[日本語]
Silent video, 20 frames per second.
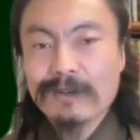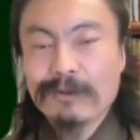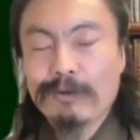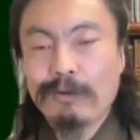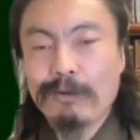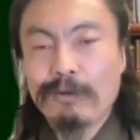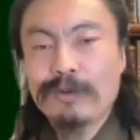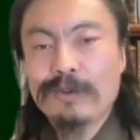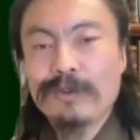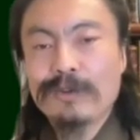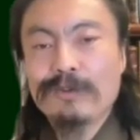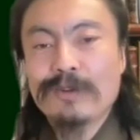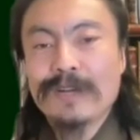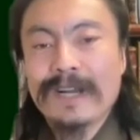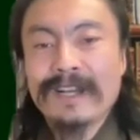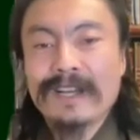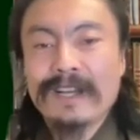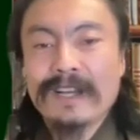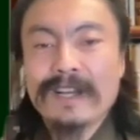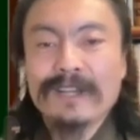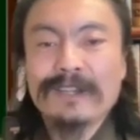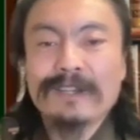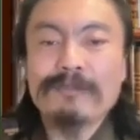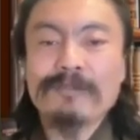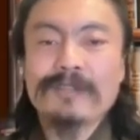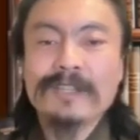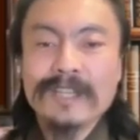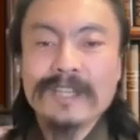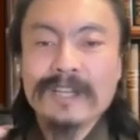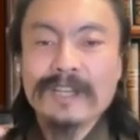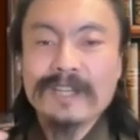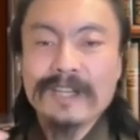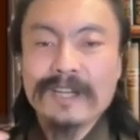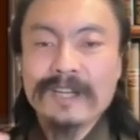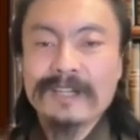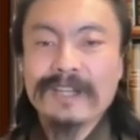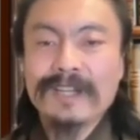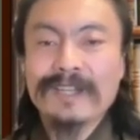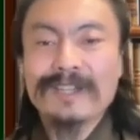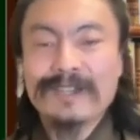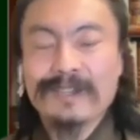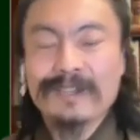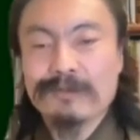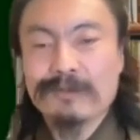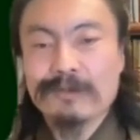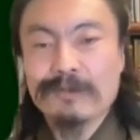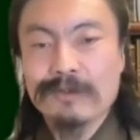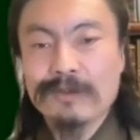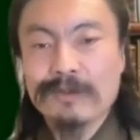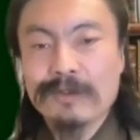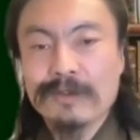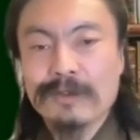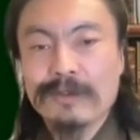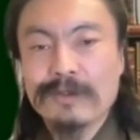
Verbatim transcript: こういう考え方の人間になりたいっていう